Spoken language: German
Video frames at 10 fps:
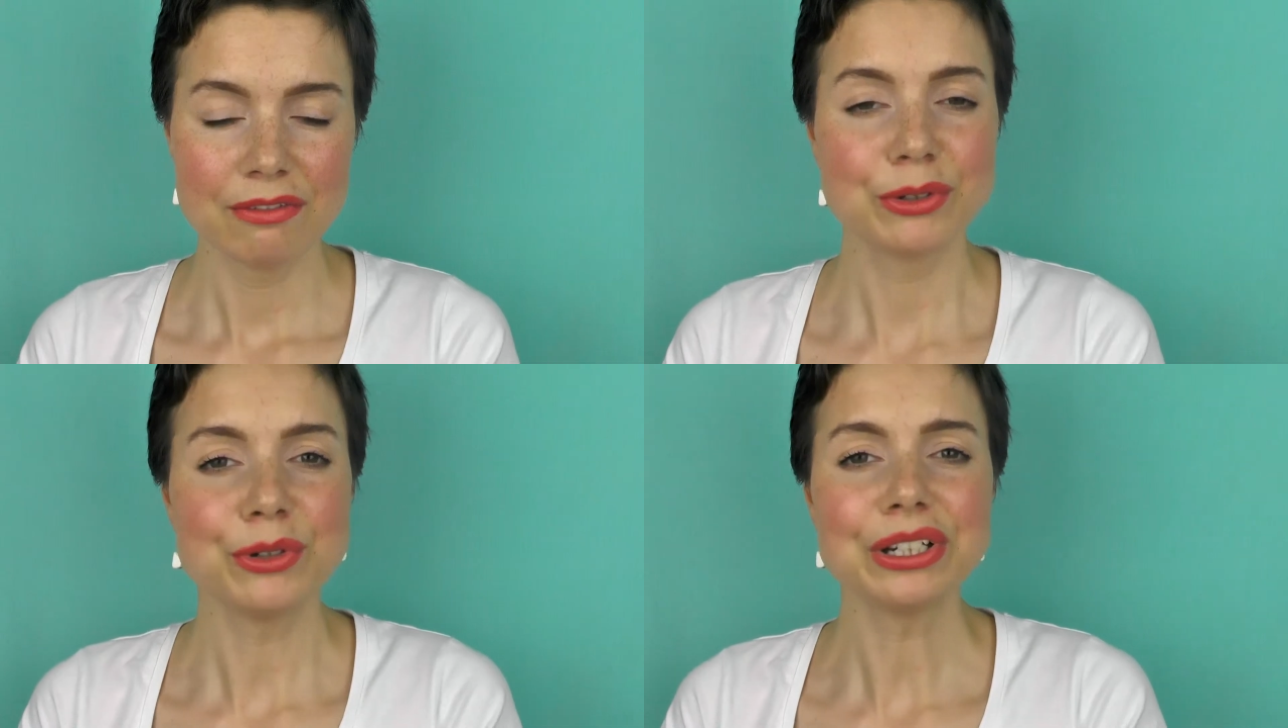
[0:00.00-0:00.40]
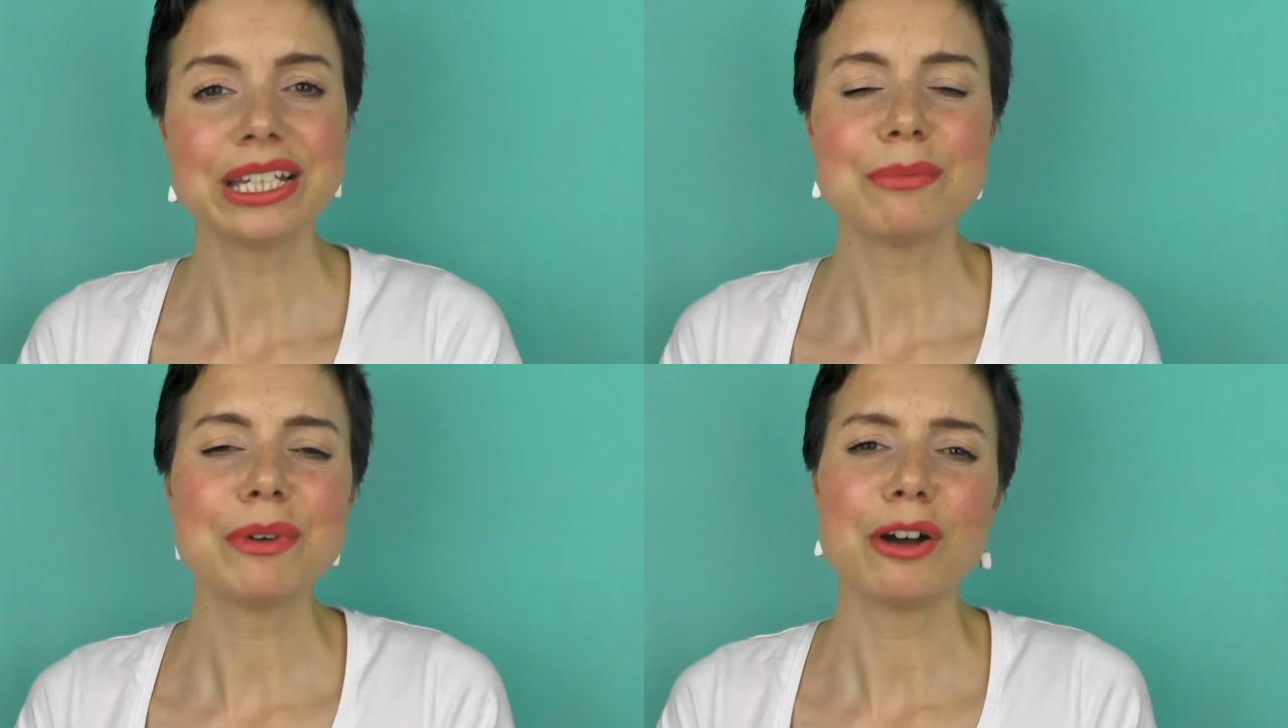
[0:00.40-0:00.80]
Wir
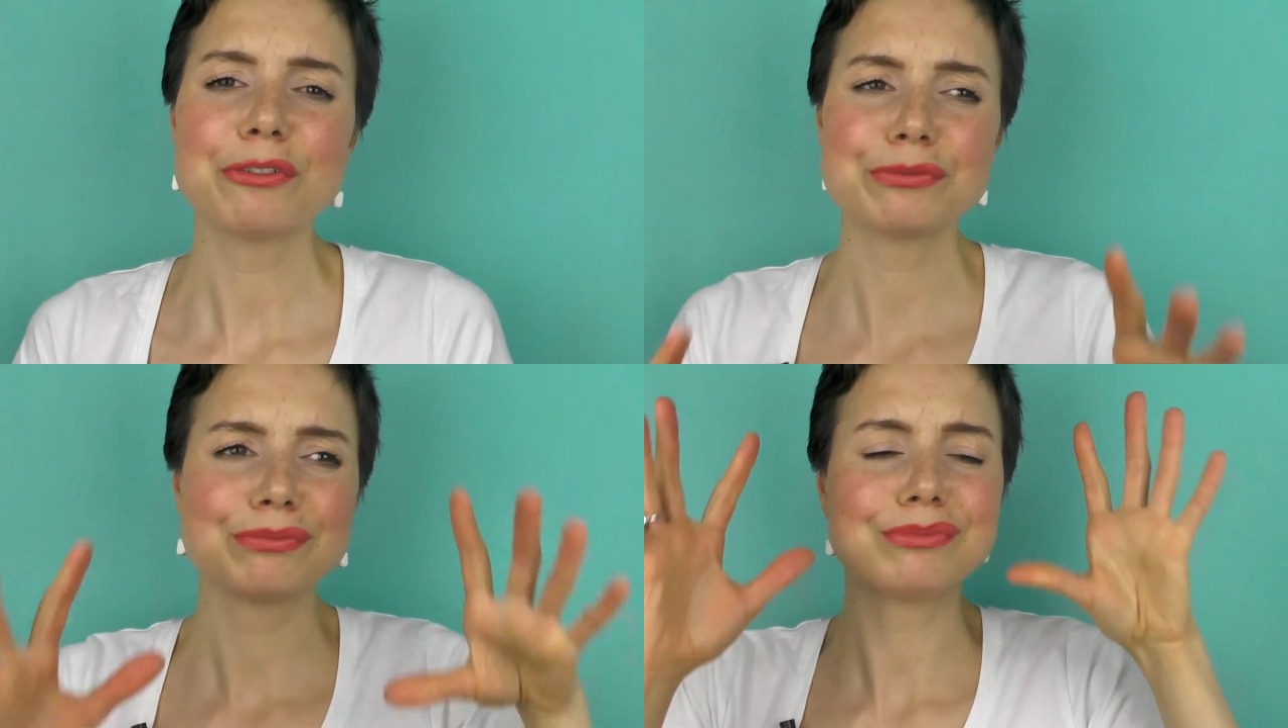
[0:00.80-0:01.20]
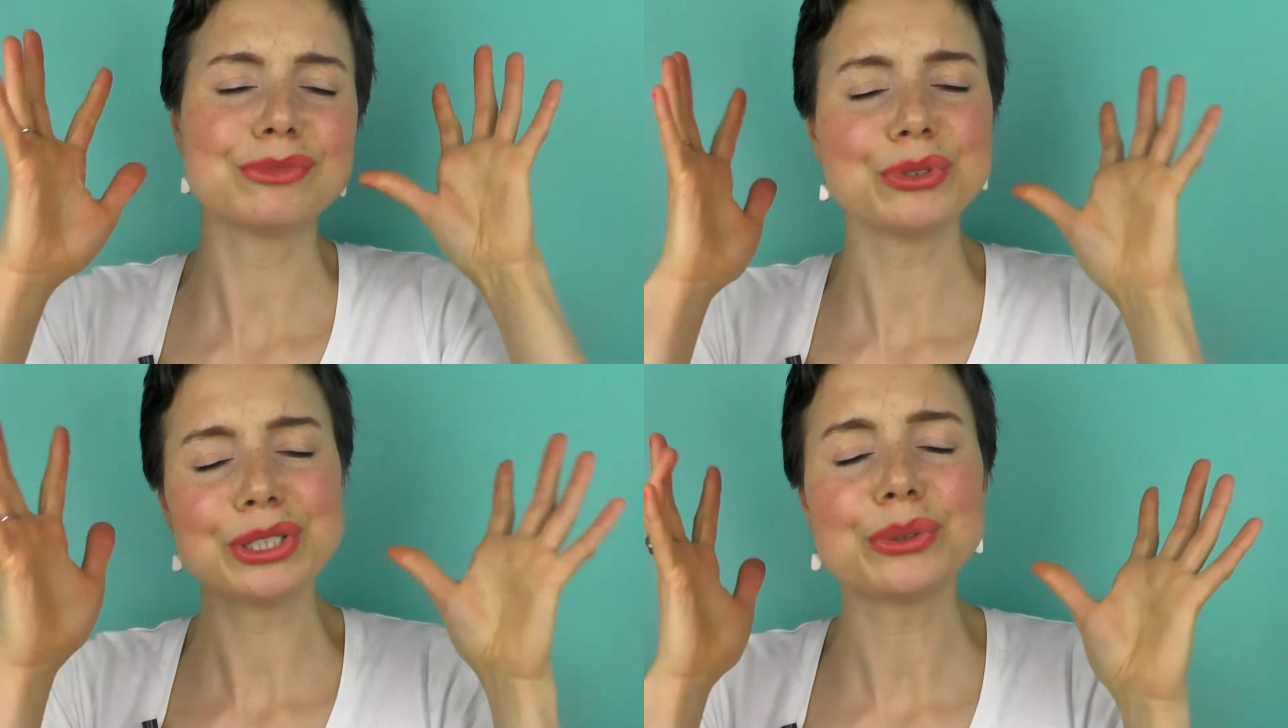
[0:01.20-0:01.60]
gucken immer auf
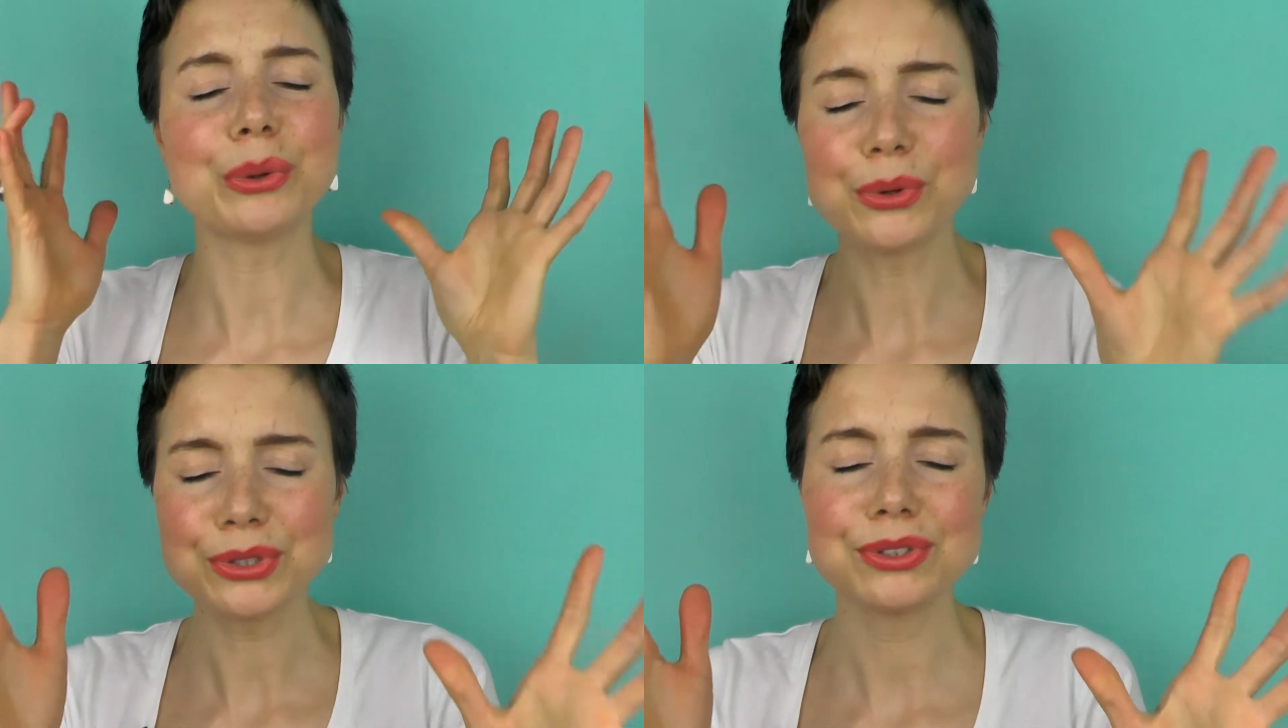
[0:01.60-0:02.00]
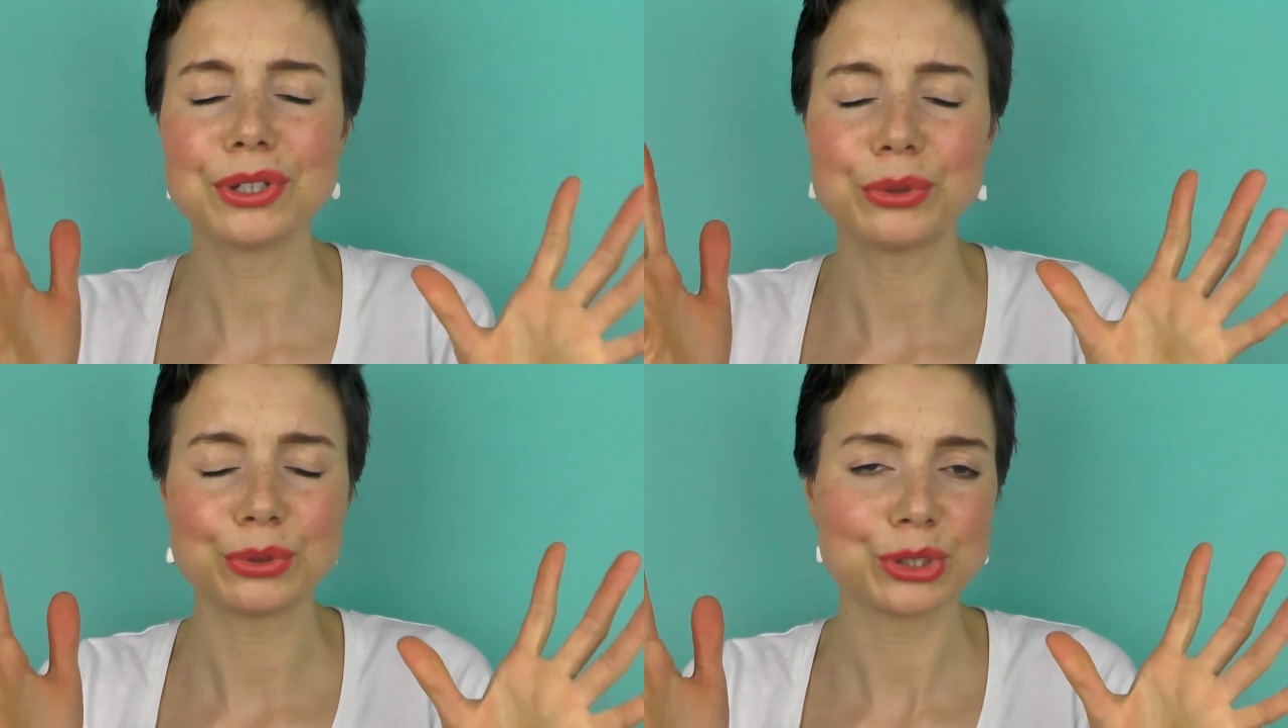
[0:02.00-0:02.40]
nur die großen
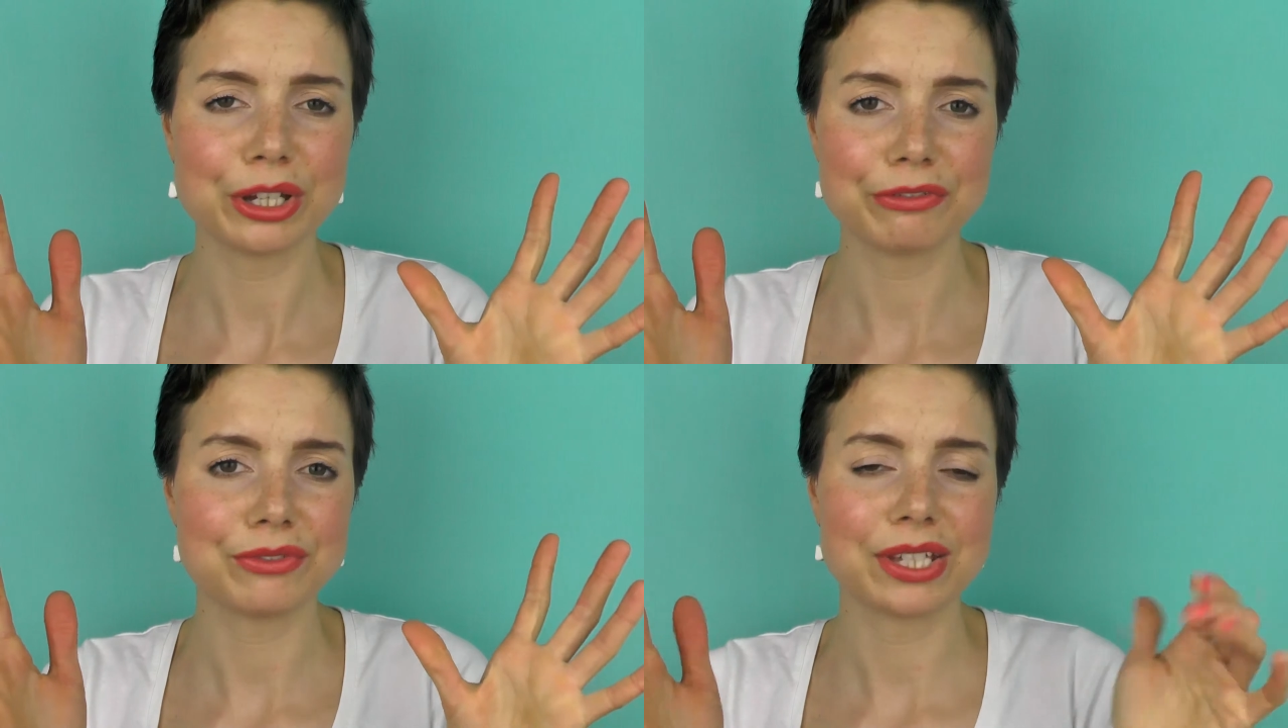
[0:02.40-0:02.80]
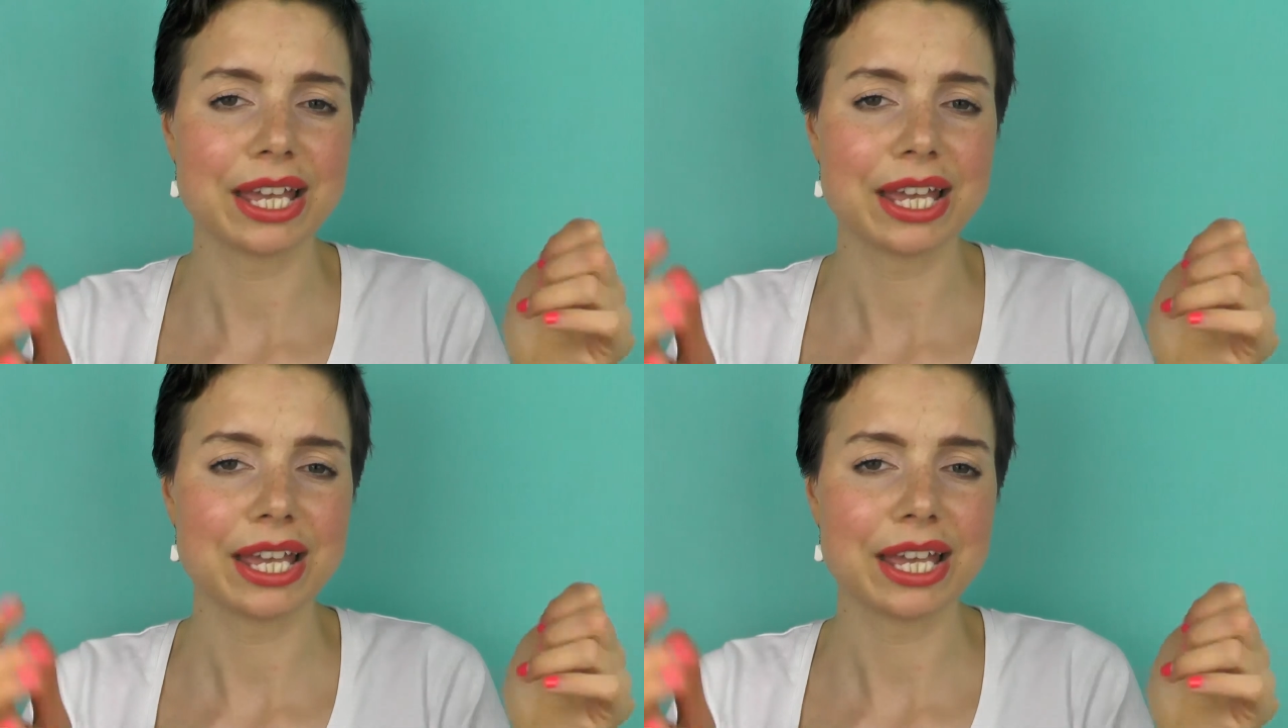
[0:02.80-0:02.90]
Errungenschaften,